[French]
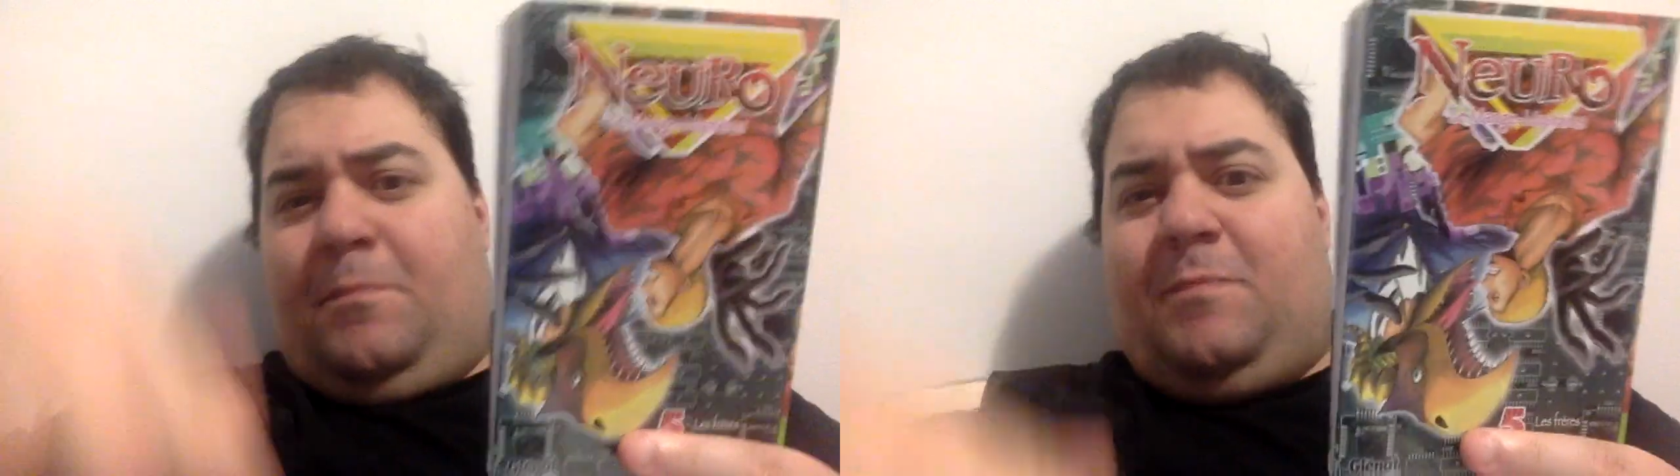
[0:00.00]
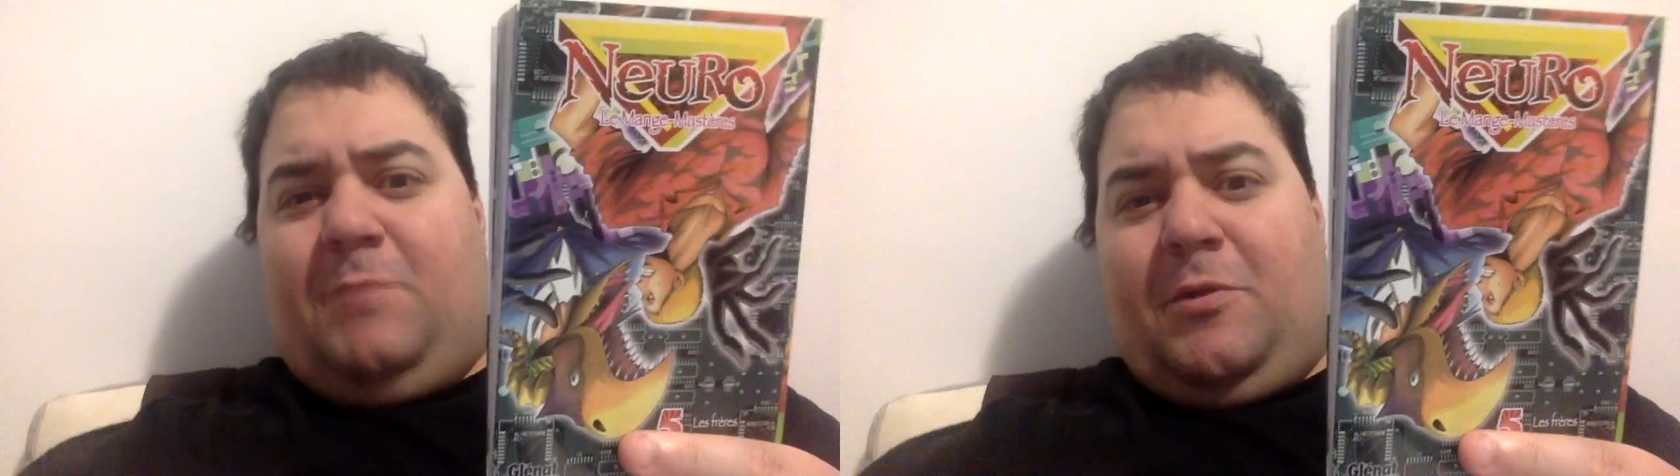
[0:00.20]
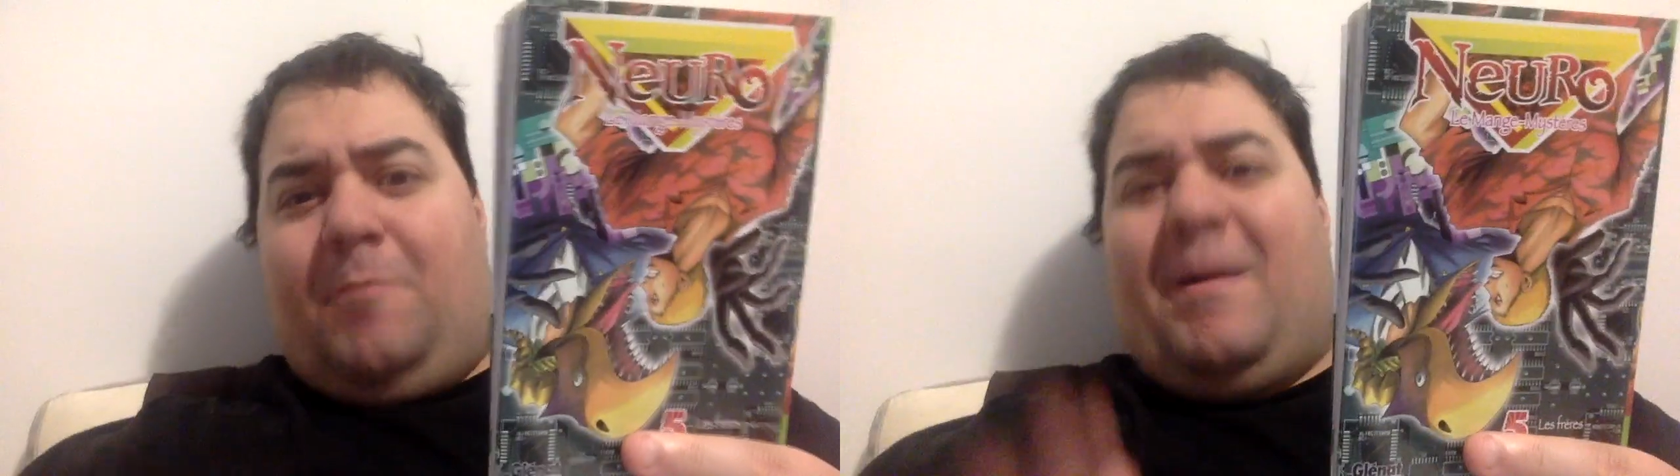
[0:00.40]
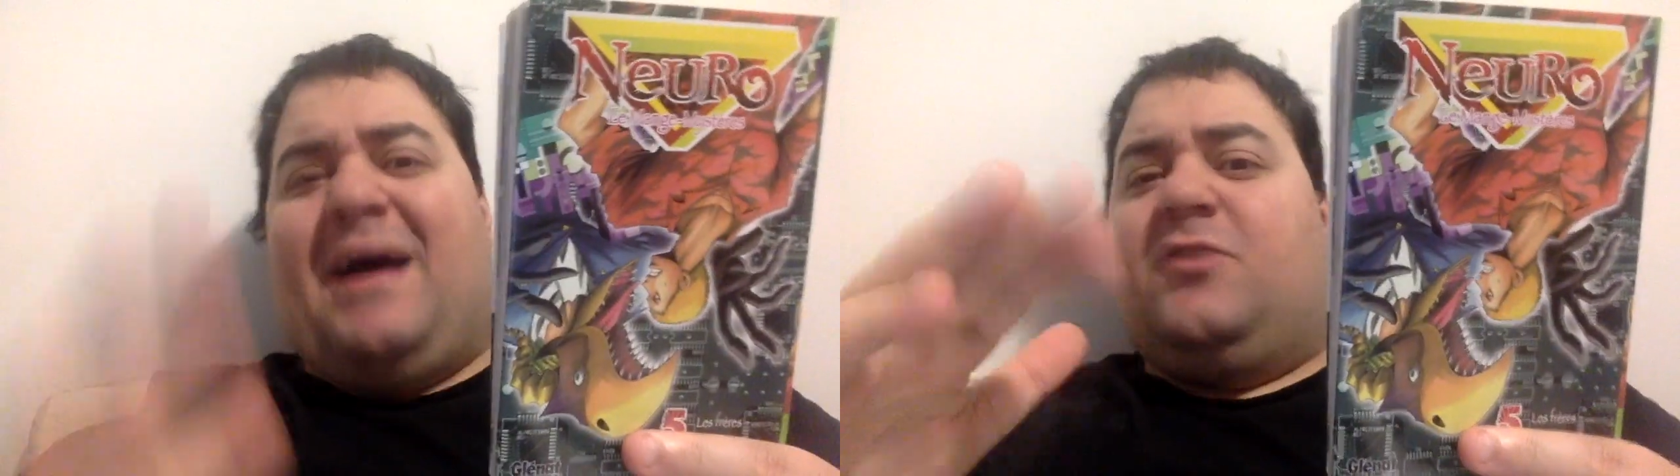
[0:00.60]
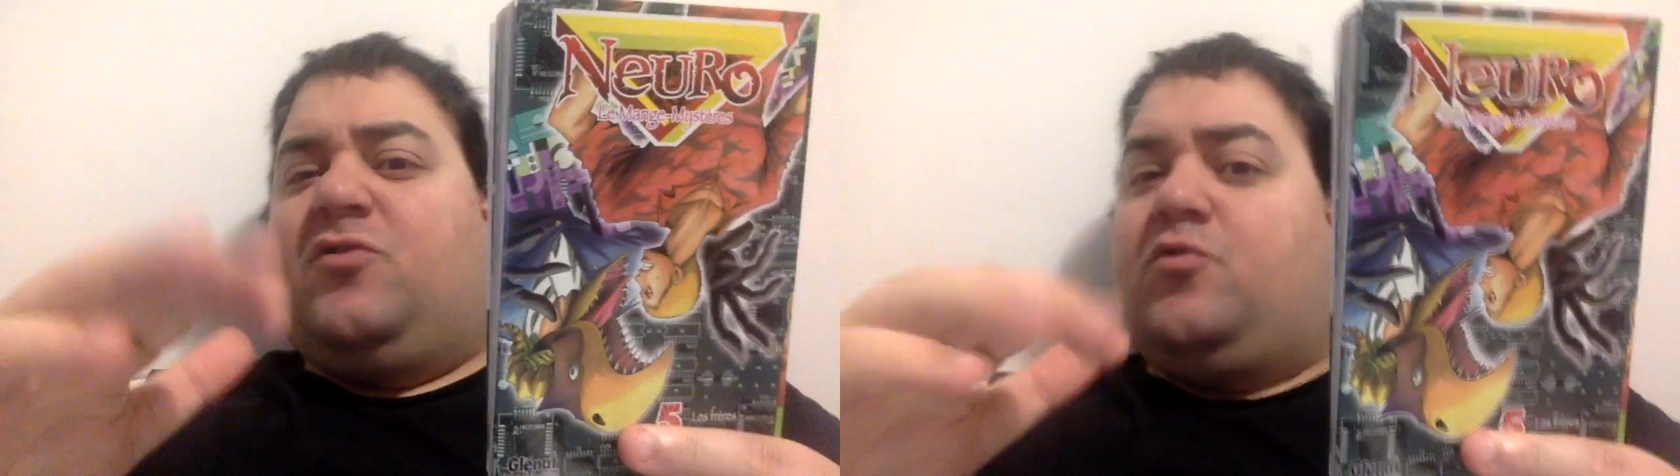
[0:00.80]
de par
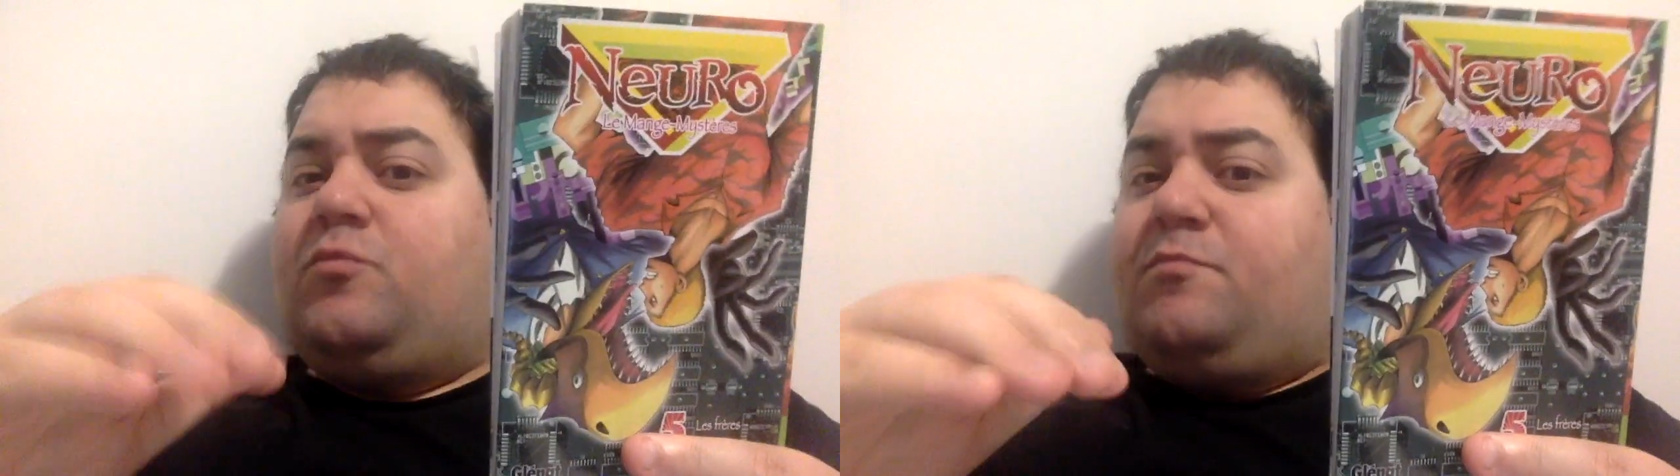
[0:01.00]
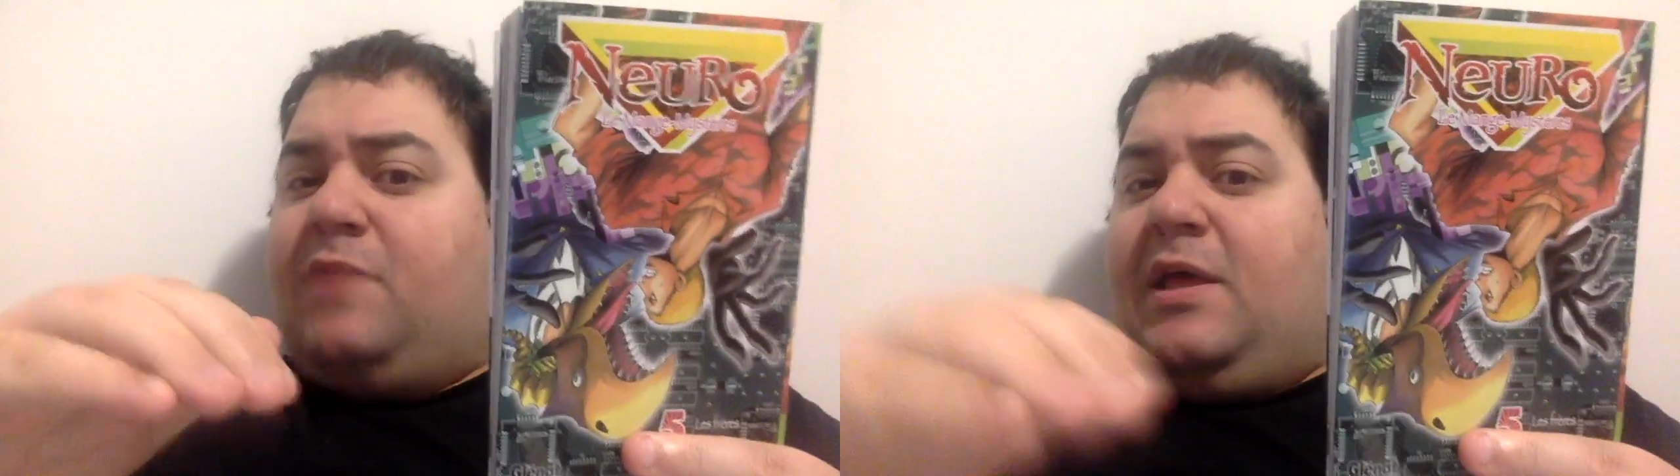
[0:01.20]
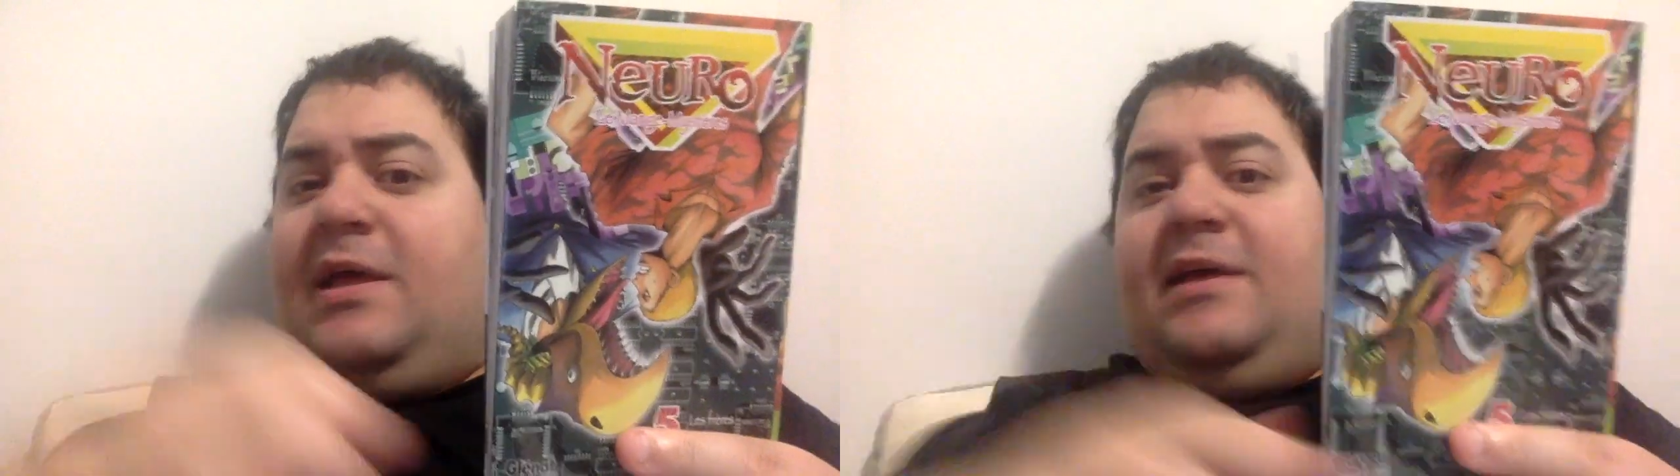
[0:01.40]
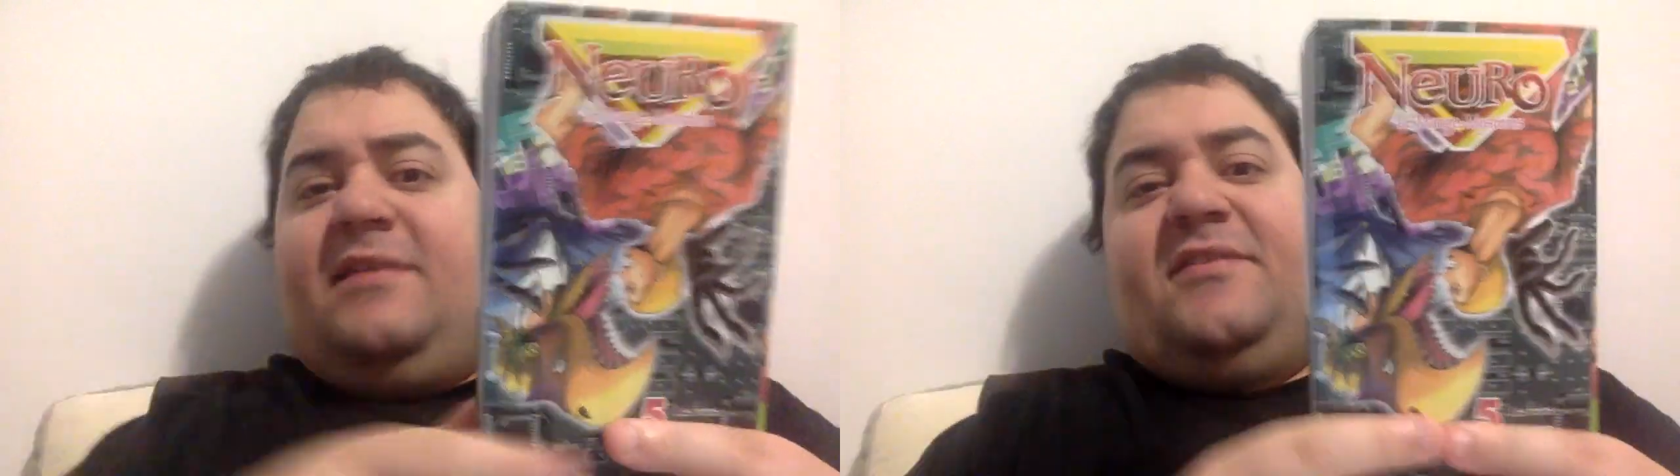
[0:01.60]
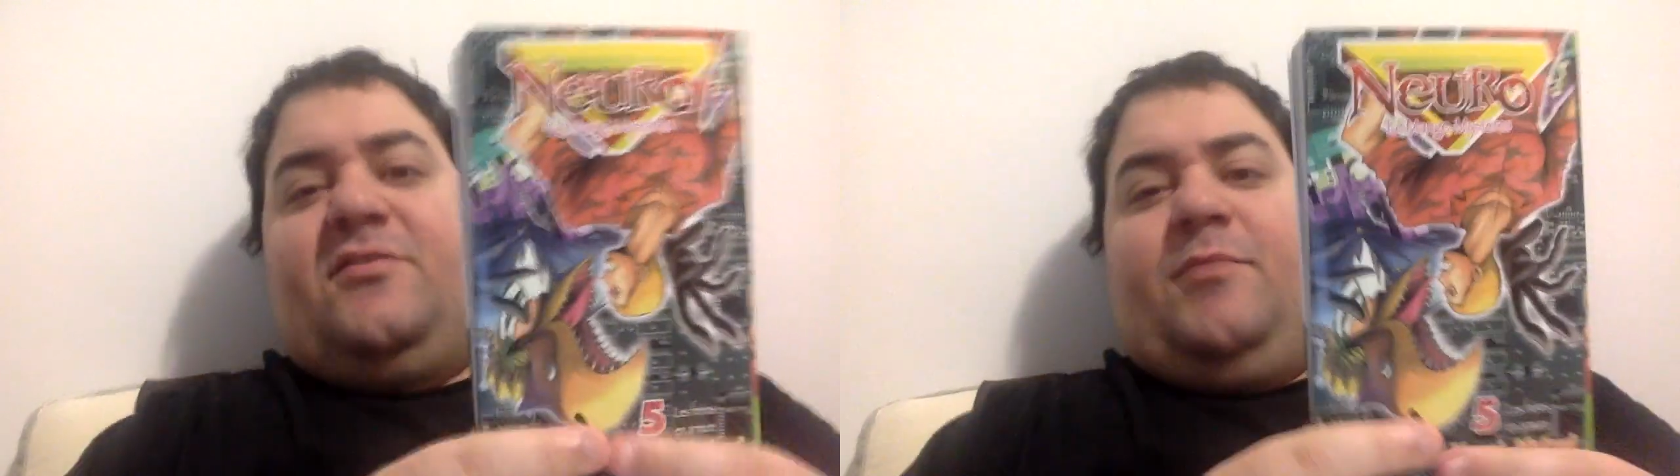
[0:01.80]
en dessous.
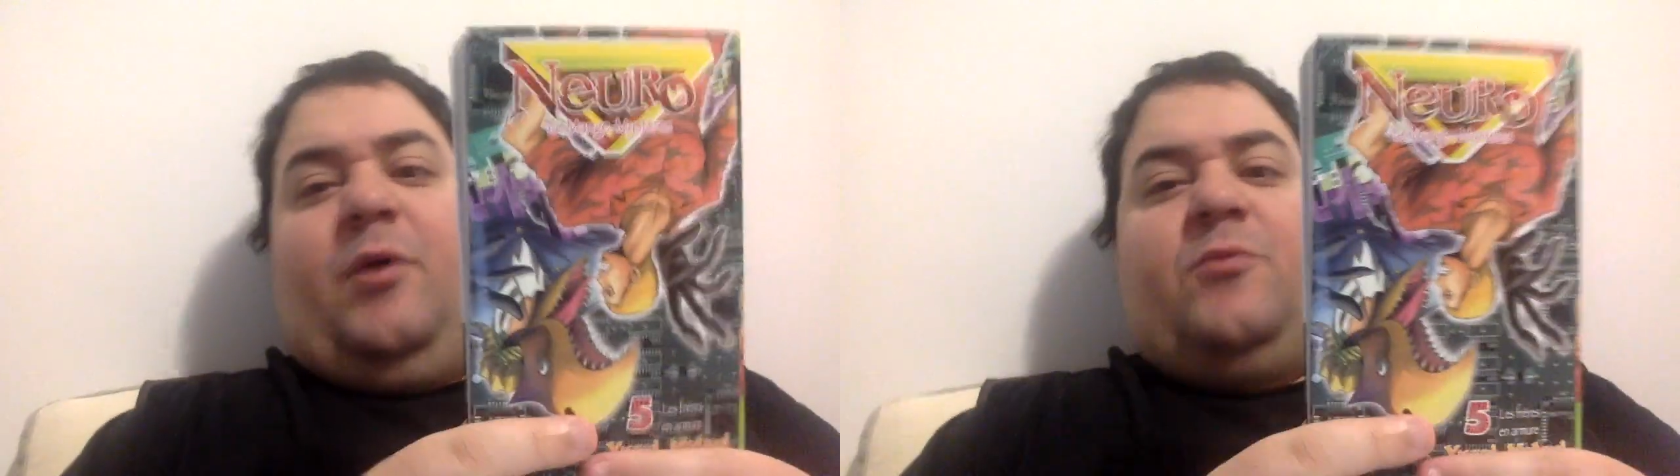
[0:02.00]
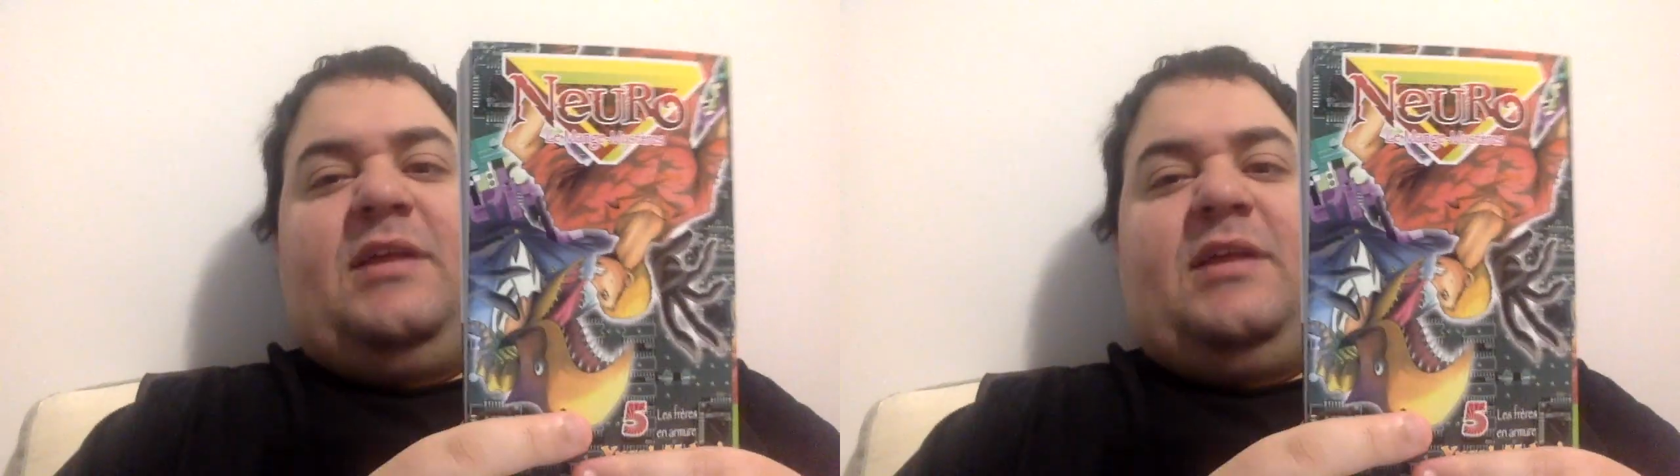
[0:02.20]
C'est du monde